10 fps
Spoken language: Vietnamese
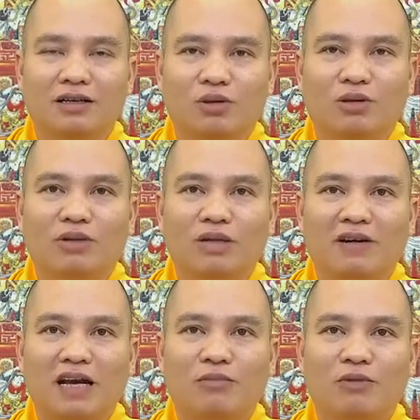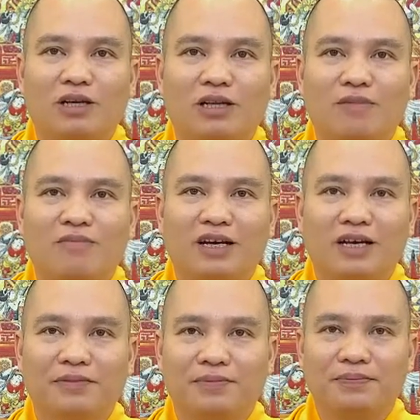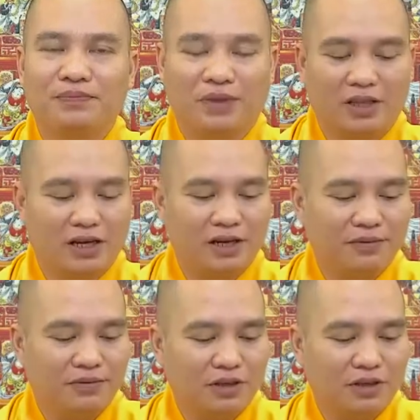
chuẩn bị phát bồ đề tâm vậy đó